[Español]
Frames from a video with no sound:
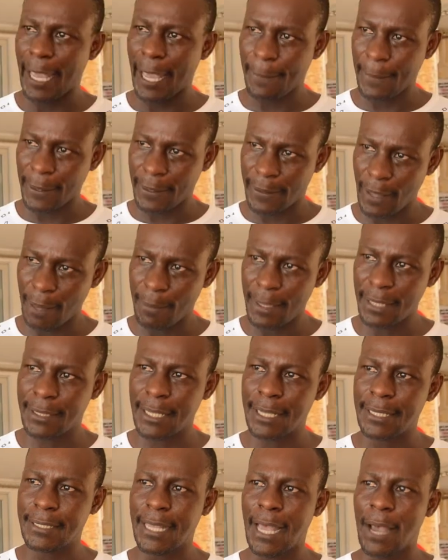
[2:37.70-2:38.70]

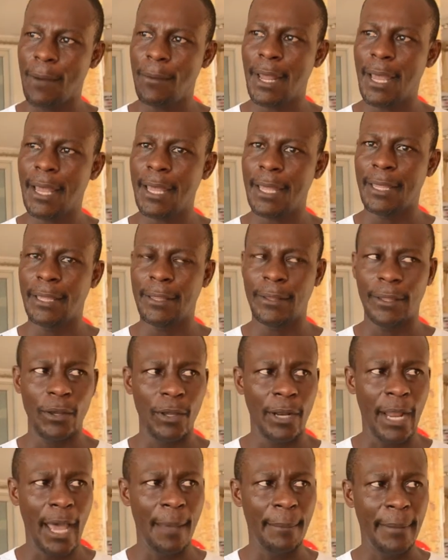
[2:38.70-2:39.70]
Efectivamente se habla
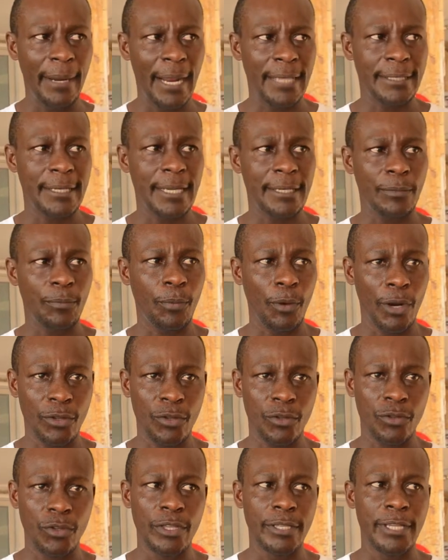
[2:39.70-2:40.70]
de, las amenazas, y por
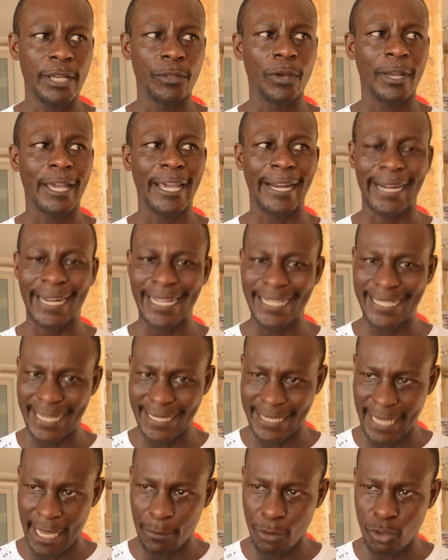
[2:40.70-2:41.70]
eso estoy diciendo que
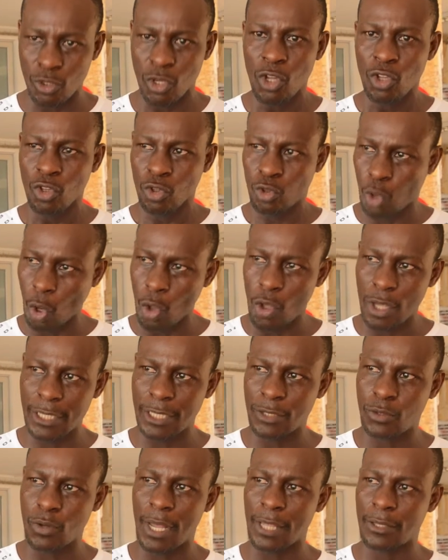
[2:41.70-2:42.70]
rechazamos todas
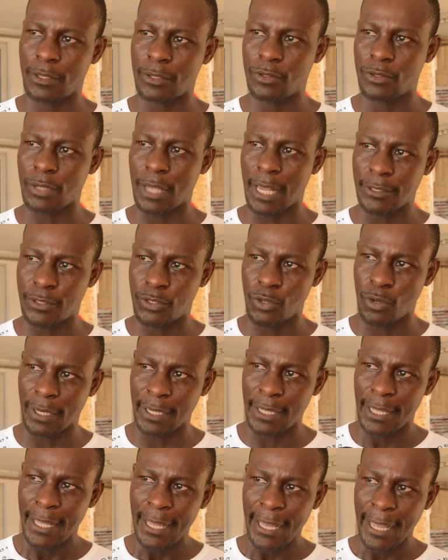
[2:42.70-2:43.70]
estas
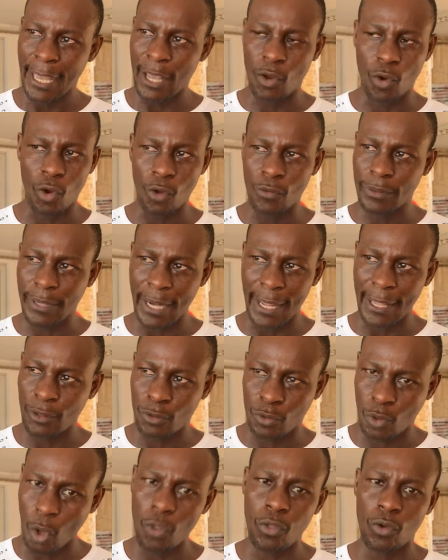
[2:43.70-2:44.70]
acciones en contra de
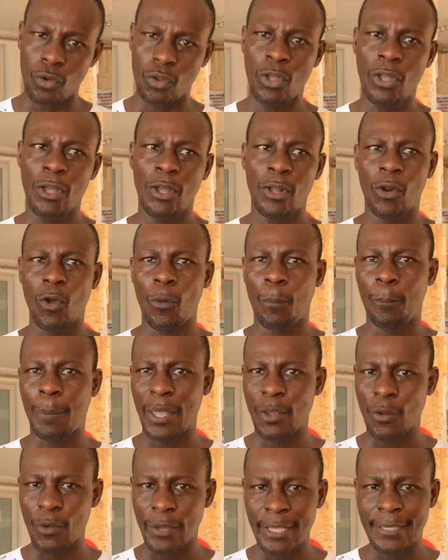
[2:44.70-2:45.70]
todos, los
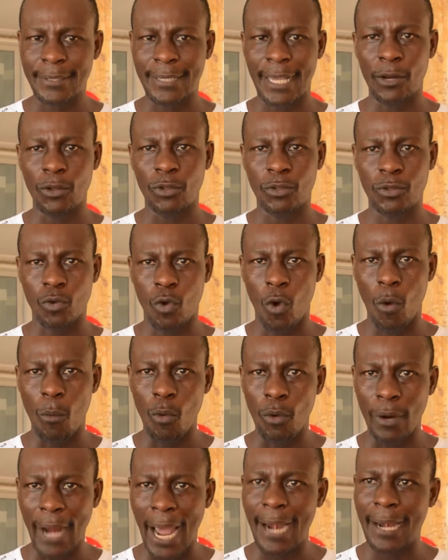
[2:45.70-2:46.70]
periodistas, los
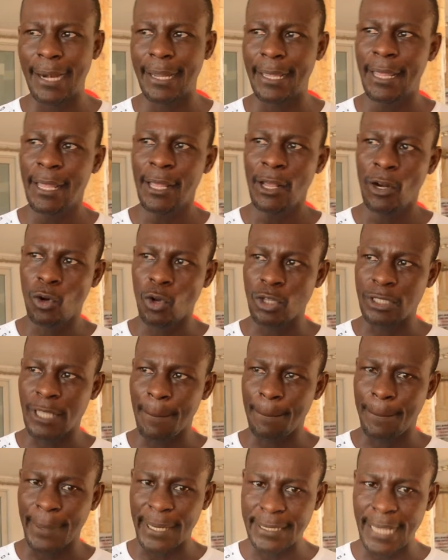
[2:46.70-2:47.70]
comunales, los
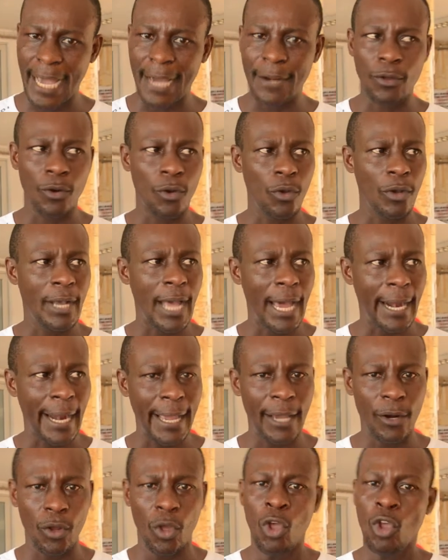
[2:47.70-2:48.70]
empresarios, los
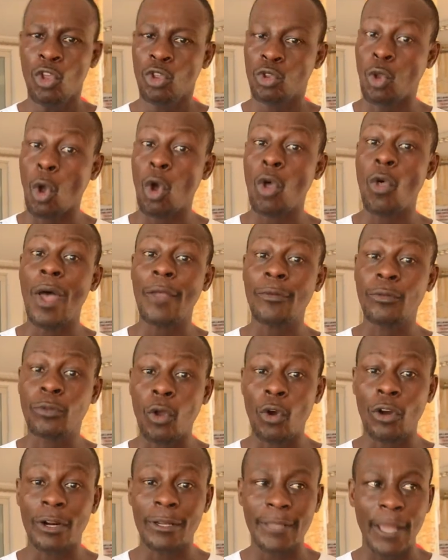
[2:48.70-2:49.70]
ganaderos, todo
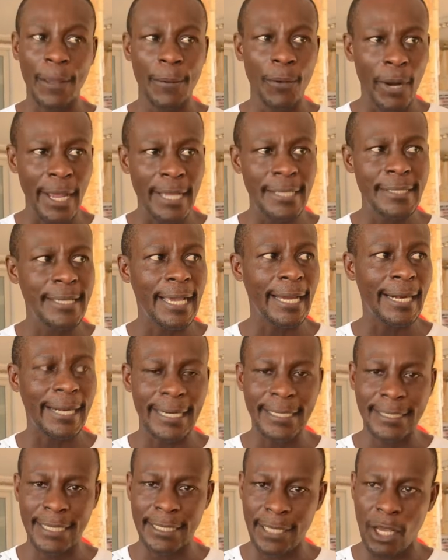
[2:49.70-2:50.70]
actor de violencia
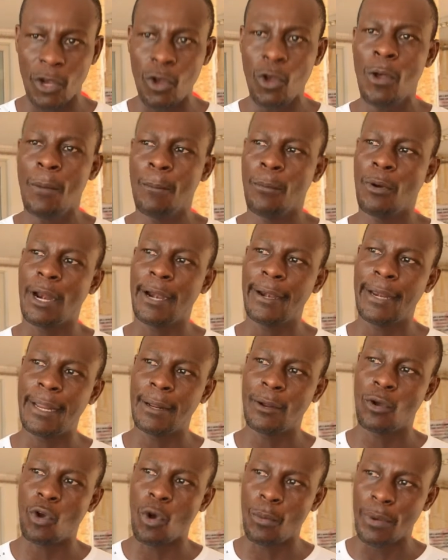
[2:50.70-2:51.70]
rechazado por
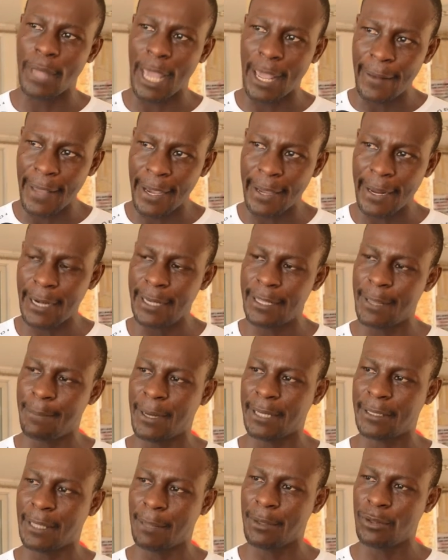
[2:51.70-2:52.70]
las comunidades negras en el
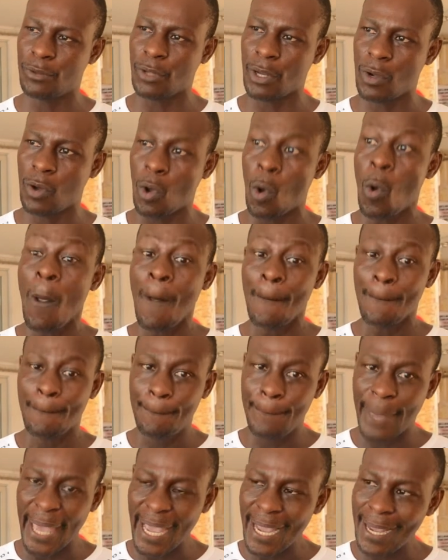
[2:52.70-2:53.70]
departamento de Loco,
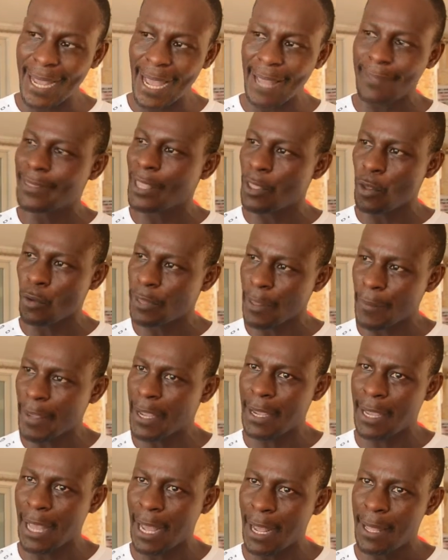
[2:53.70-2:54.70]
venga de donde
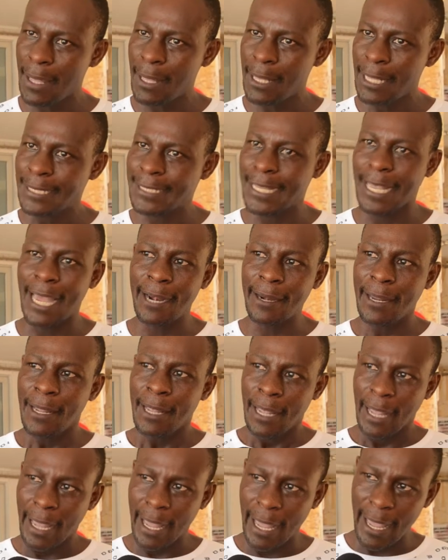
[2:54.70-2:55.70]
venga, sean
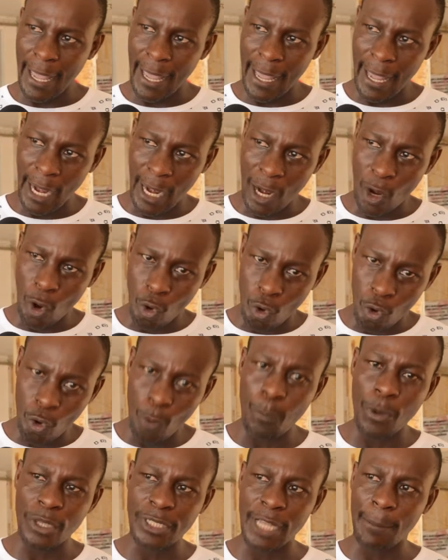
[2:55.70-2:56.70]
eh, los
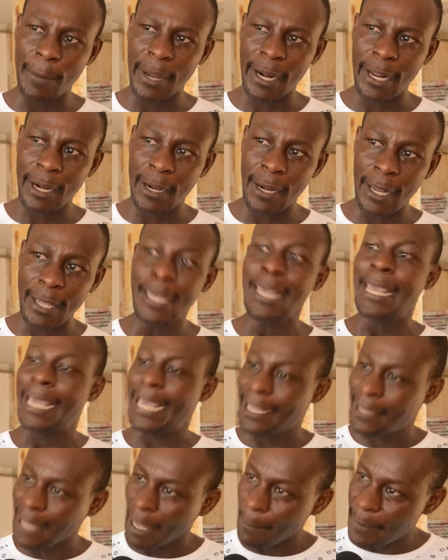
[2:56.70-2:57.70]
grupos al margen de la ley
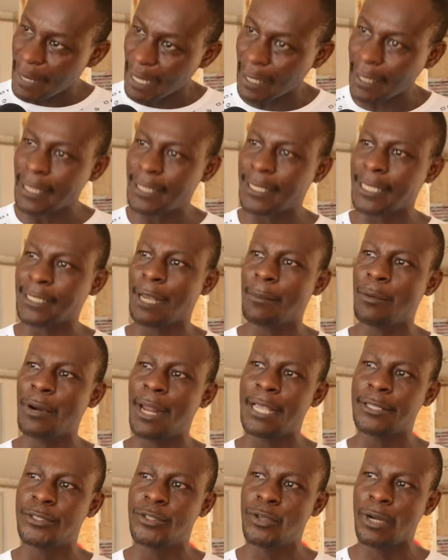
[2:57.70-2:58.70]
y también rechazamos
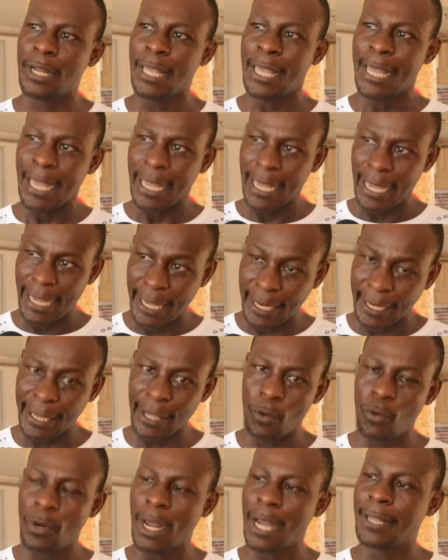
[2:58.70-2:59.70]
las acciones
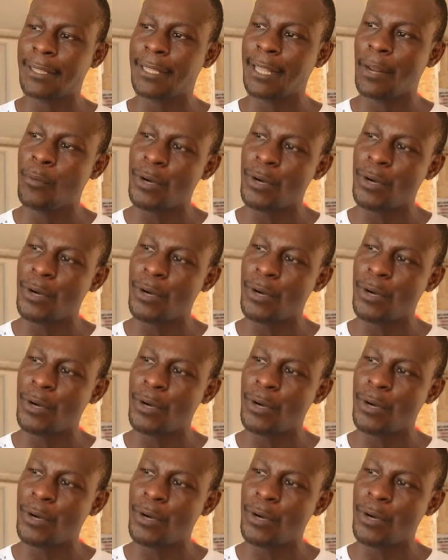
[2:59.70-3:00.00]
irregulares de la